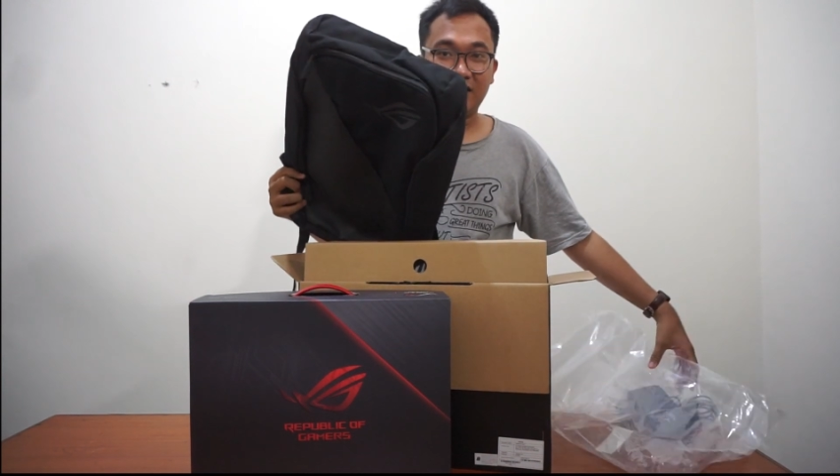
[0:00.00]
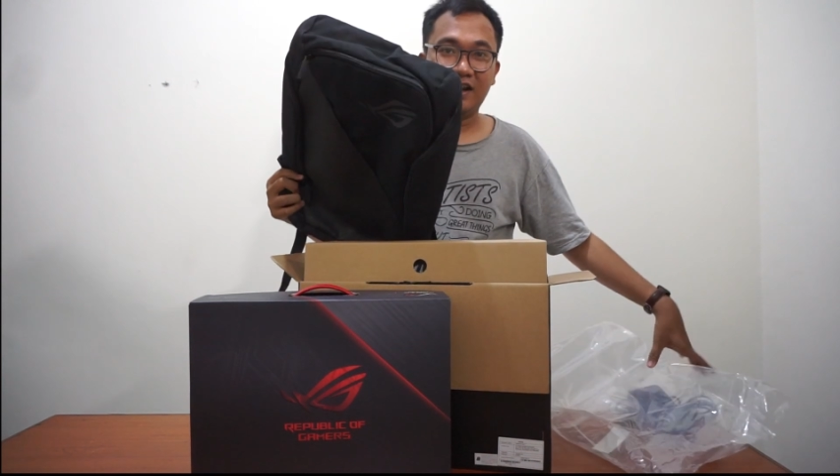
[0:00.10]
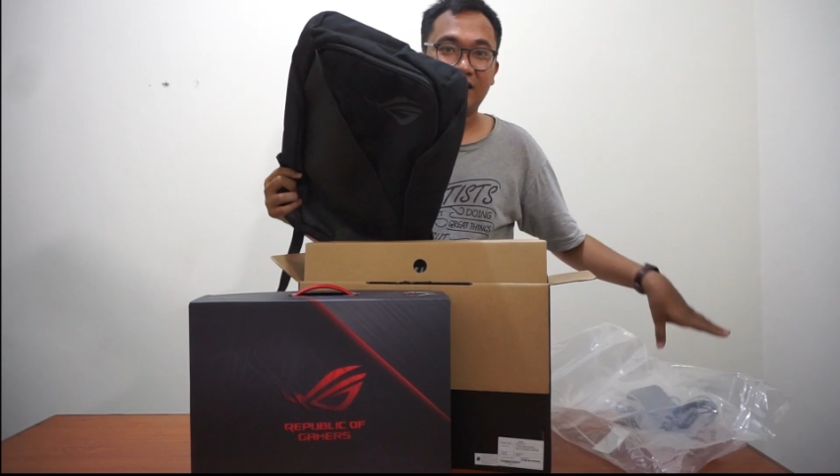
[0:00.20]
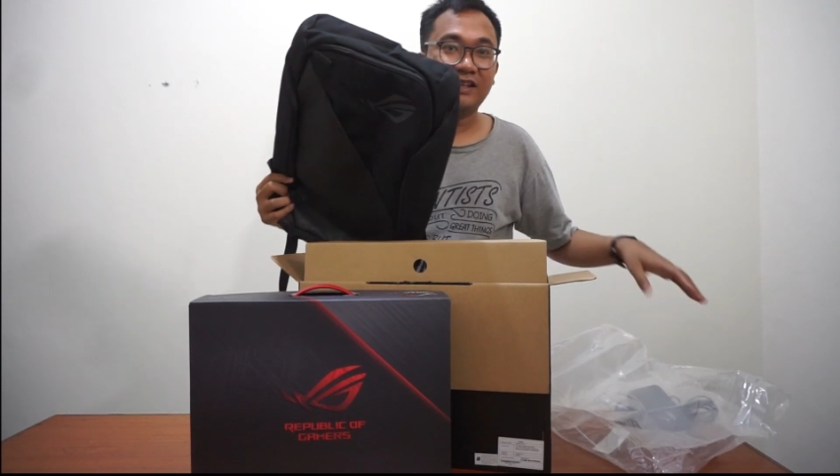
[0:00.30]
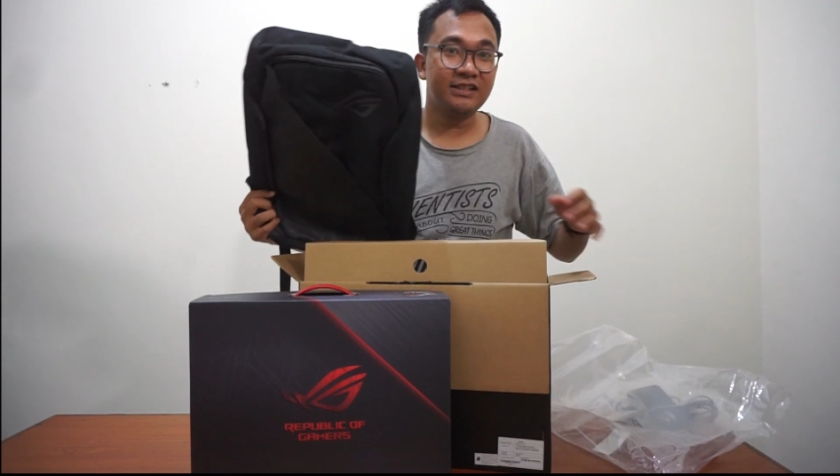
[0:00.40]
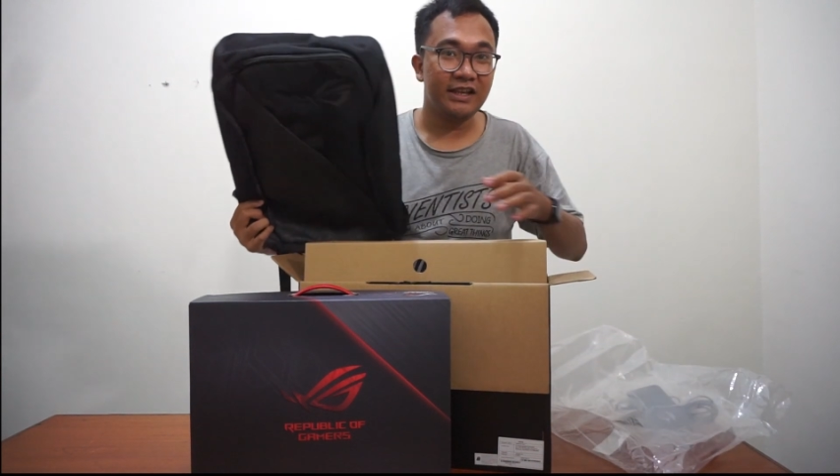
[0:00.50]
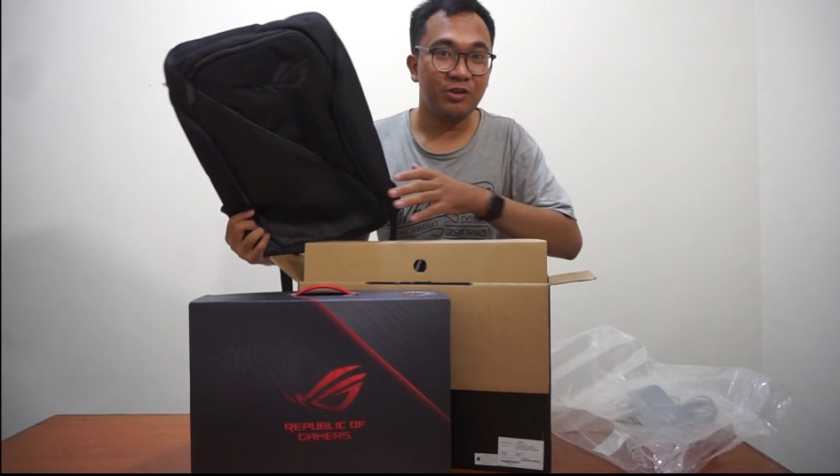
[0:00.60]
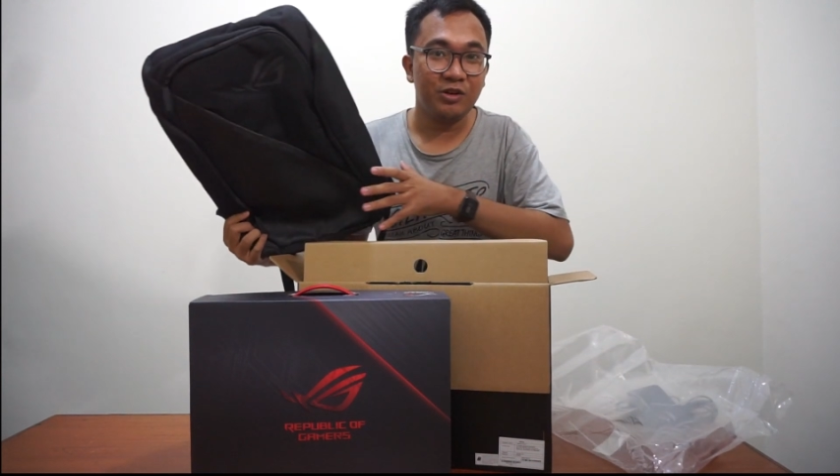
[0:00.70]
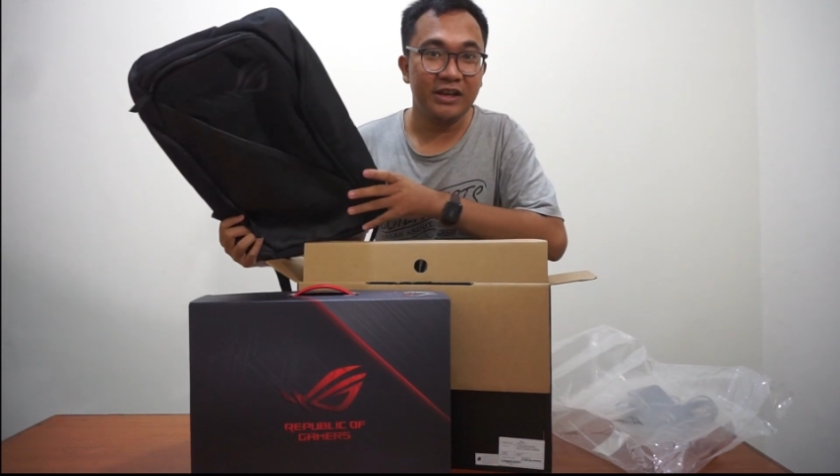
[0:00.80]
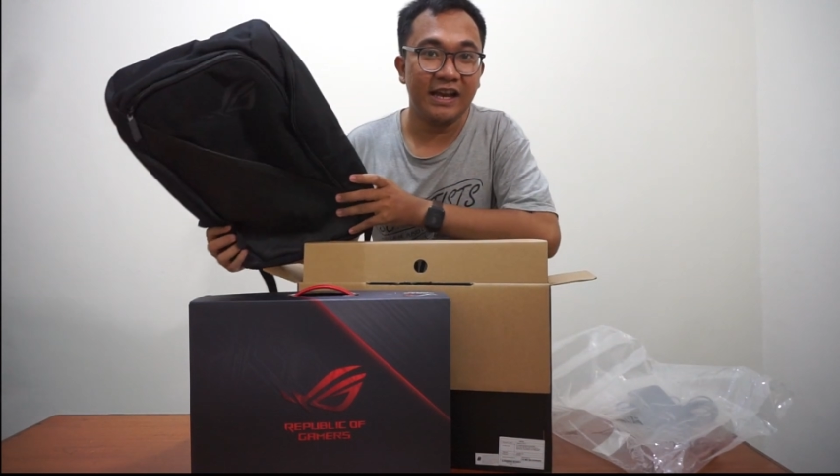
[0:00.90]
nah tas
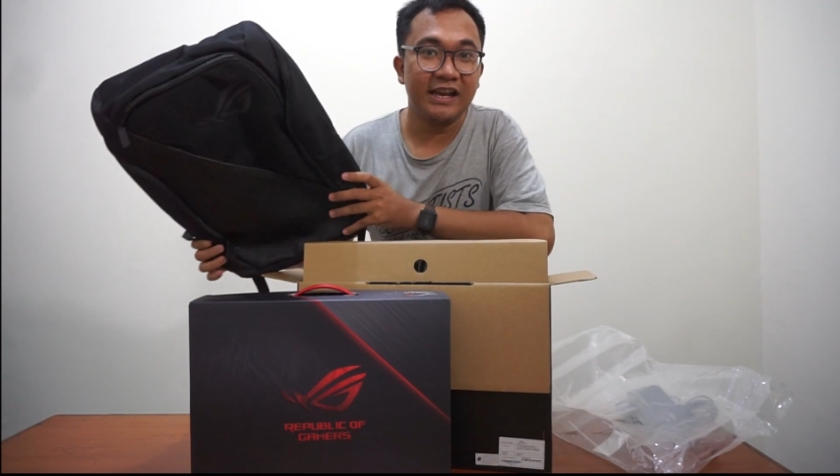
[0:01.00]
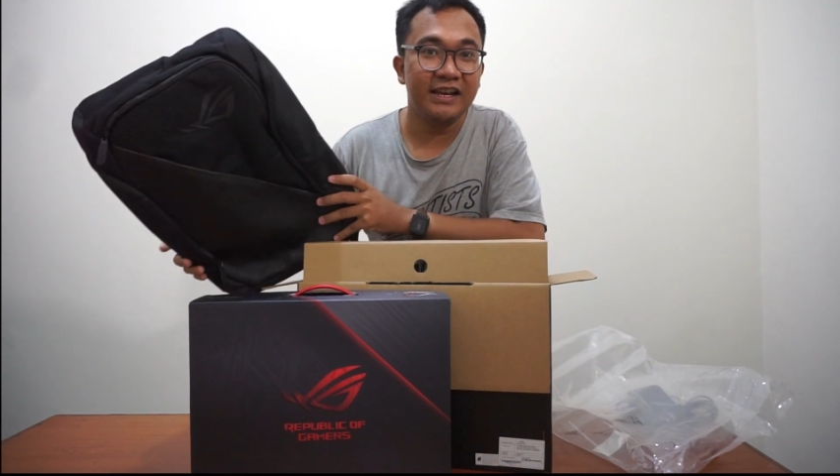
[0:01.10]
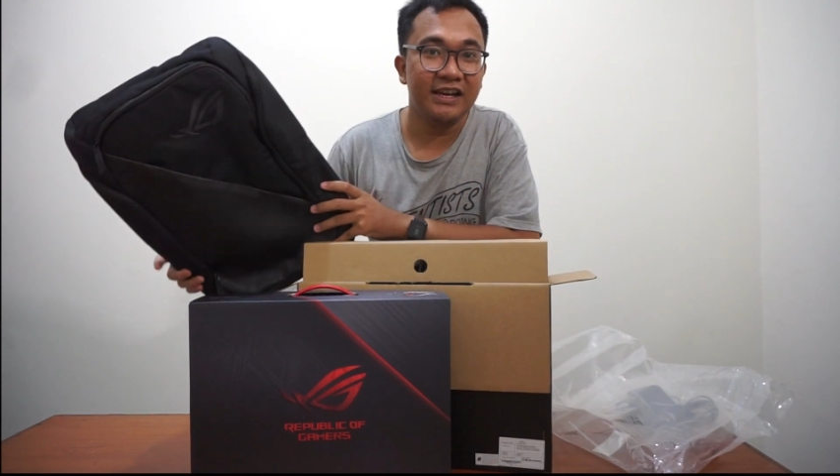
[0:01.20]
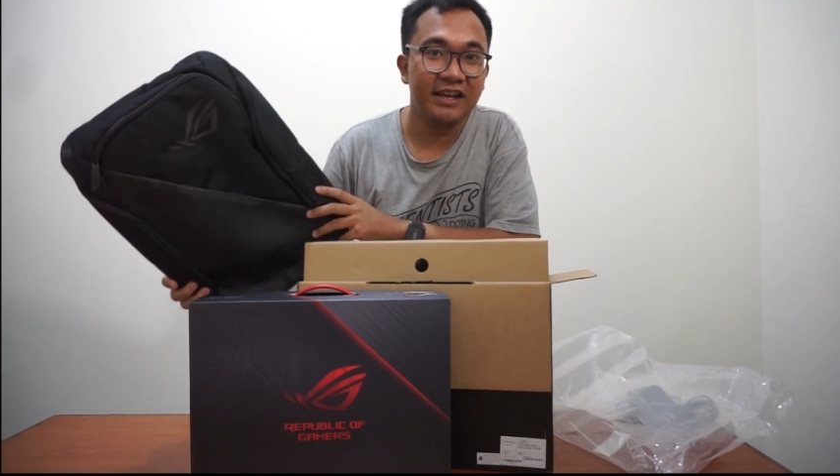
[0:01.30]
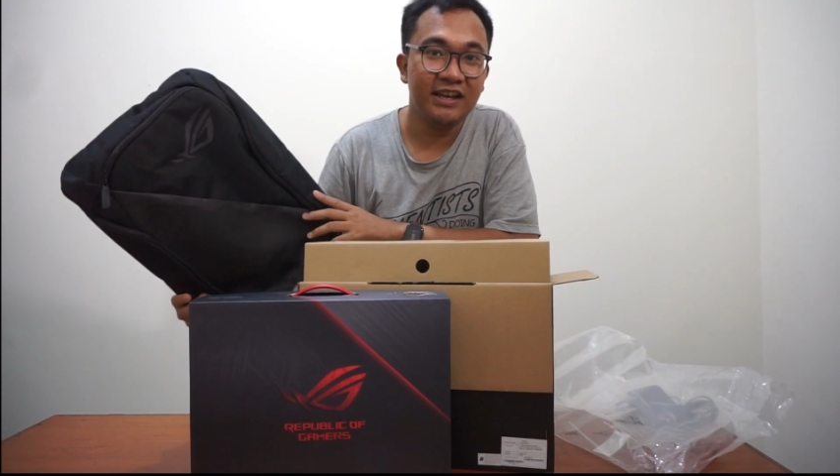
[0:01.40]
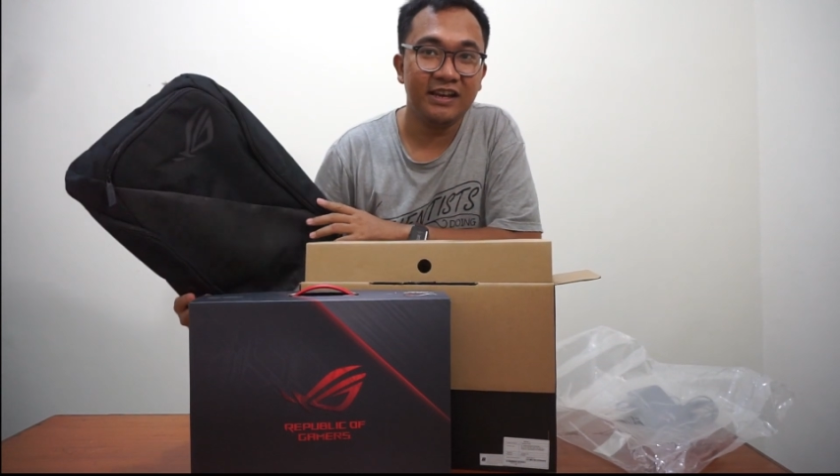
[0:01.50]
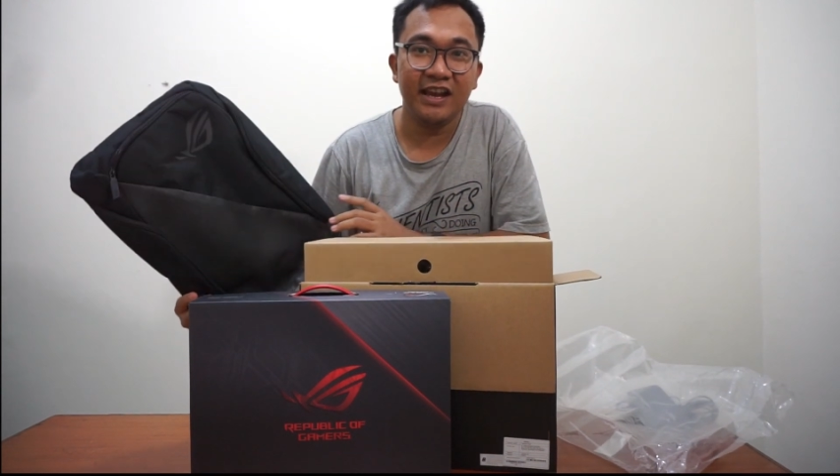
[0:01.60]
ROG kali ini